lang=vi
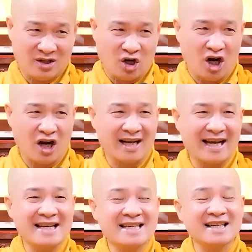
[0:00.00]
Còn
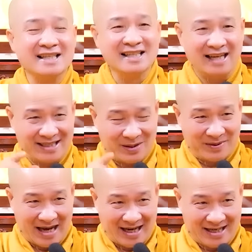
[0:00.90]
cái sự ở
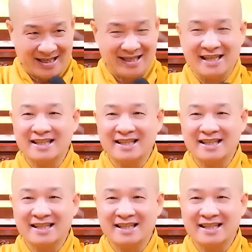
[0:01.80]
trong đời